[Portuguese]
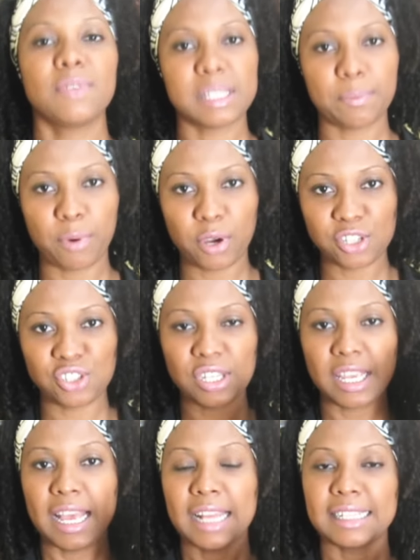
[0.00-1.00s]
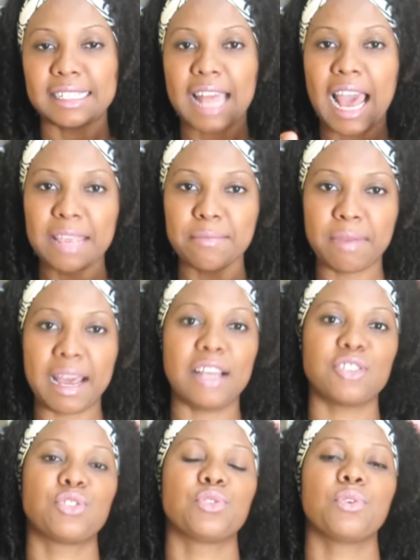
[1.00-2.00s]
Você pode aí
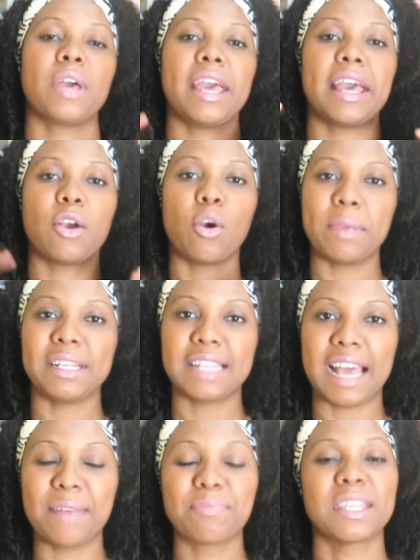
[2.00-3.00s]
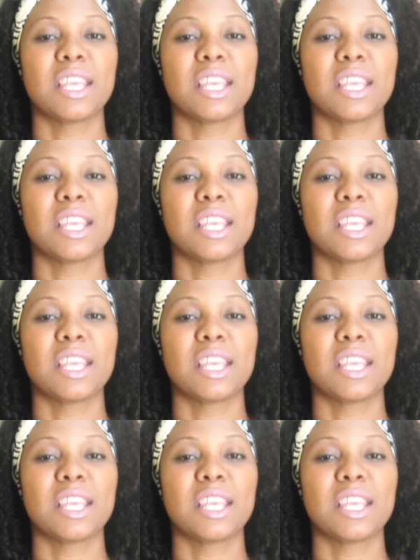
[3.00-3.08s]
embaixo é, comentar,